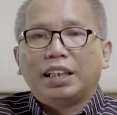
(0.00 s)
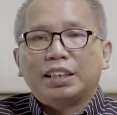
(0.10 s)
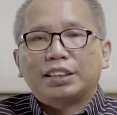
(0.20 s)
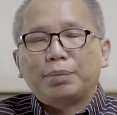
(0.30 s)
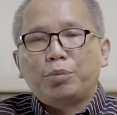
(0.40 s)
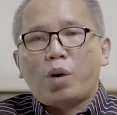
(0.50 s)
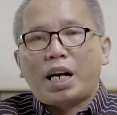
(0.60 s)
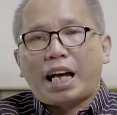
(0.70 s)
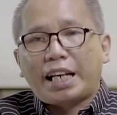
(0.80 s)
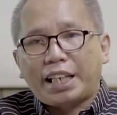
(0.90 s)

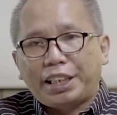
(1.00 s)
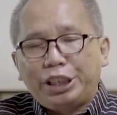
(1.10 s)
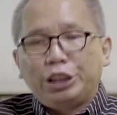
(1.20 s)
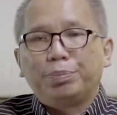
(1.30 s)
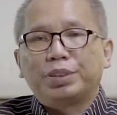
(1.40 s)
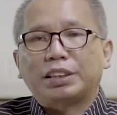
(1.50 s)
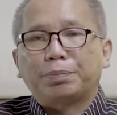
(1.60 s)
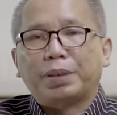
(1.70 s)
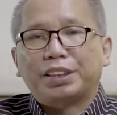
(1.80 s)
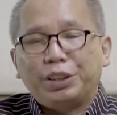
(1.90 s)
sebuah gaya hidup
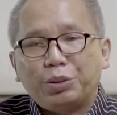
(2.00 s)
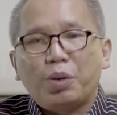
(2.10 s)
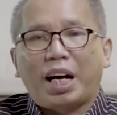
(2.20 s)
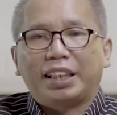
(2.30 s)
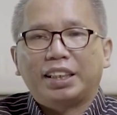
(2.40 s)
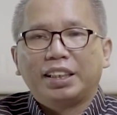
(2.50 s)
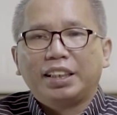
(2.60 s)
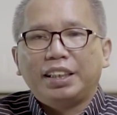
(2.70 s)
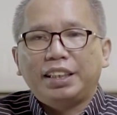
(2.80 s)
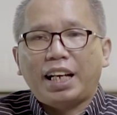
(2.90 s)
seperti Tuhan
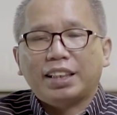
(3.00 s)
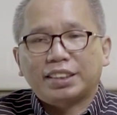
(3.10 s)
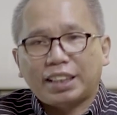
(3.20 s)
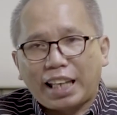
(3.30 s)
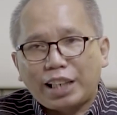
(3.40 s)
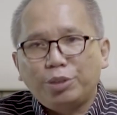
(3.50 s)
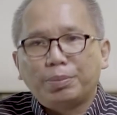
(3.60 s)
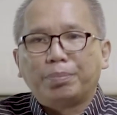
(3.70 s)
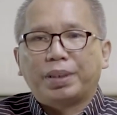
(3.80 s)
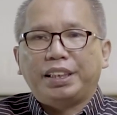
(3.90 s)
yang selalu
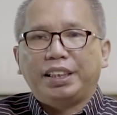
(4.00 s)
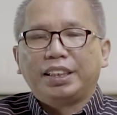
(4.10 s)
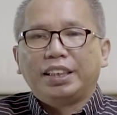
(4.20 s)
memberi,